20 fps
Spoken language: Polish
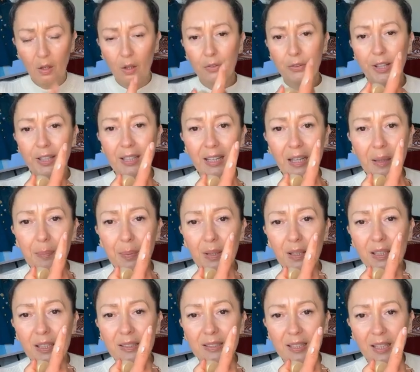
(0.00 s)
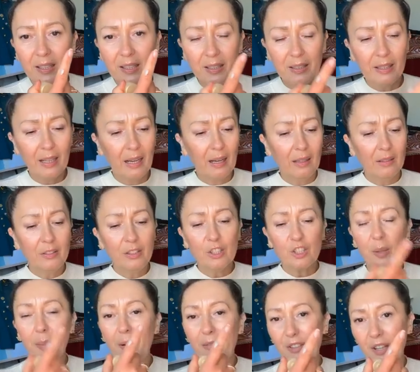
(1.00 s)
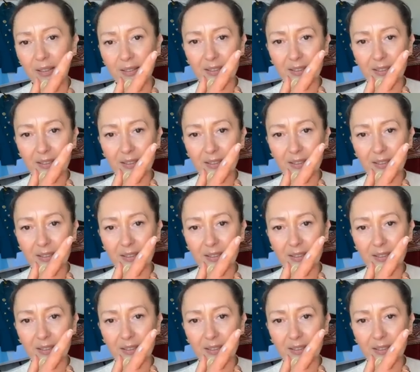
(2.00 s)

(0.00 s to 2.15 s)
O, taka jakby gliceryna, nie trzeba